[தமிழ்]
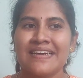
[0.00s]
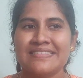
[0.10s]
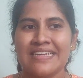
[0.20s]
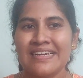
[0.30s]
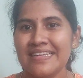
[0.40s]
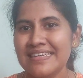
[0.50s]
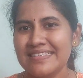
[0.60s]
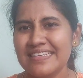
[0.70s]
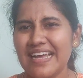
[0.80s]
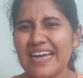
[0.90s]
நான்
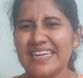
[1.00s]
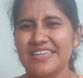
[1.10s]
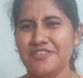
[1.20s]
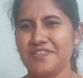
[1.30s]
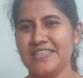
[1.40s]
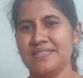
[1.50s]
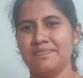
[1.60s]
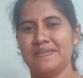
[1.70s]
ஸ்டார்டிங்லேருந்து நான் என்ன ஃபேஸ்